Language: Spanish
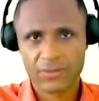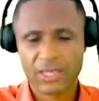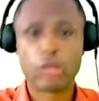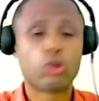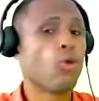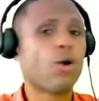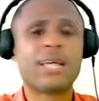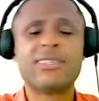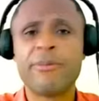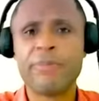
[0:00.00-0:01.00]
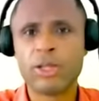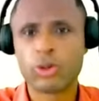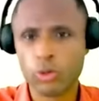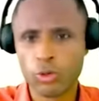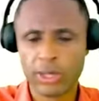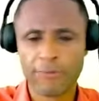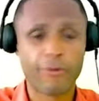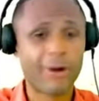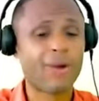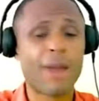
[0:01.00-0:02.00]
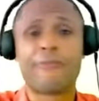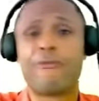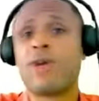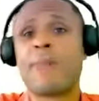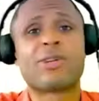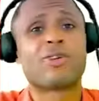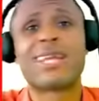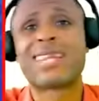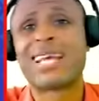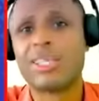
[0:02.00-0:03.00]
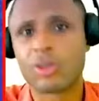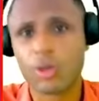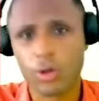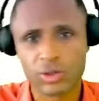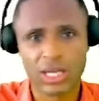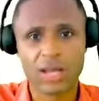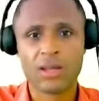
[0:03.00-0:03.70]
que tuvo grandes virtudes, fue una, fue una persona talentosa,